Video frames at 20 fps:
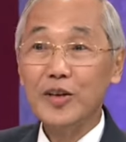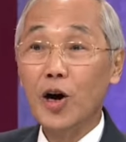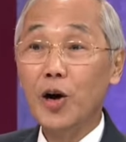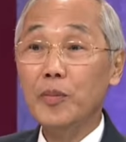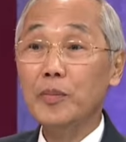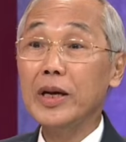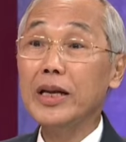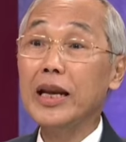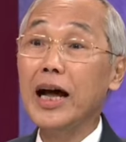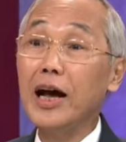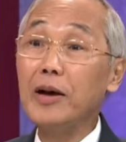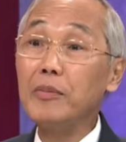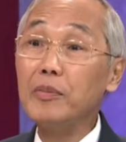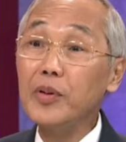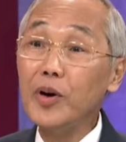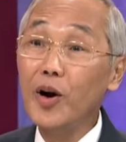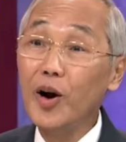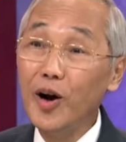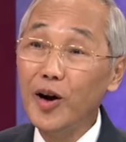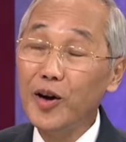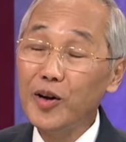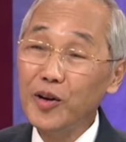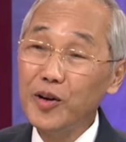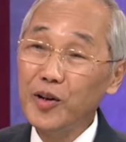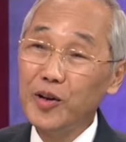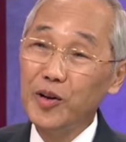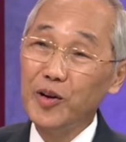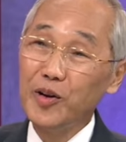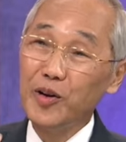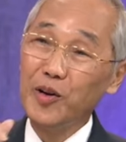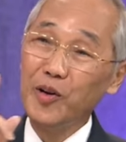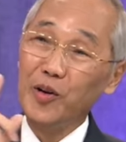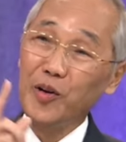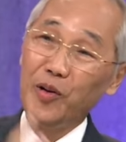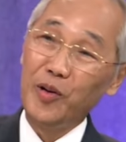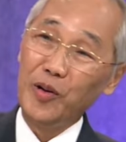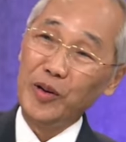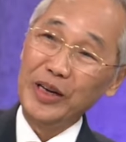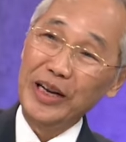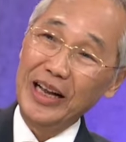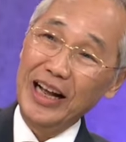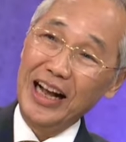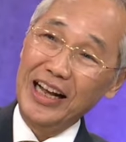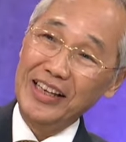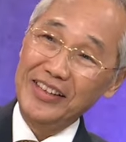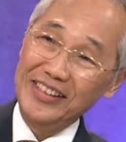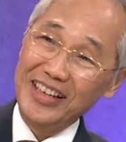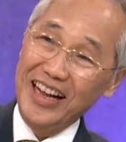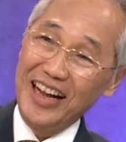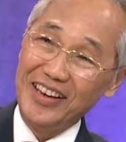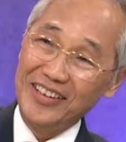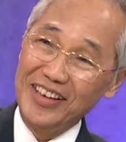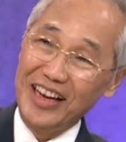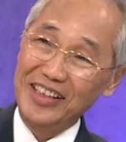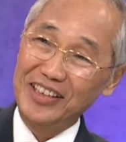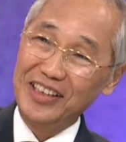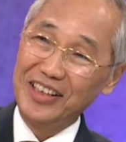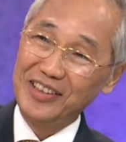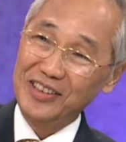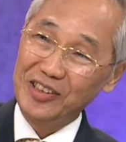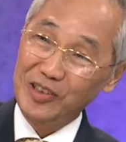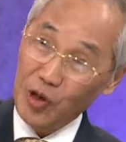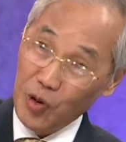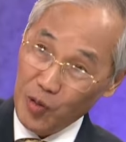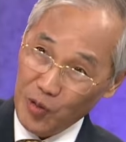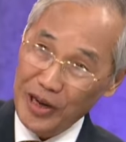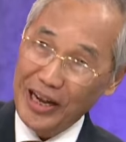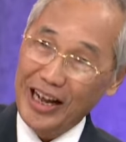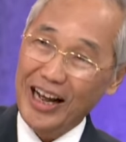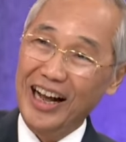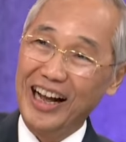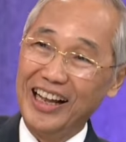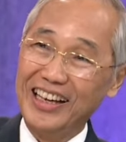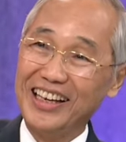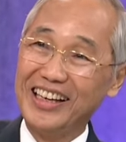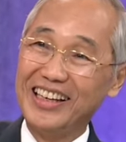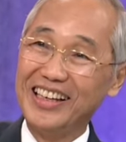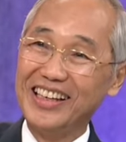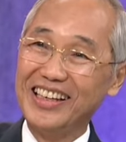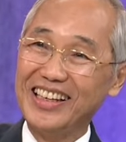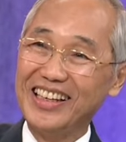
ยอมไม่ได้เพราะคนงานสหรัฐตกงาน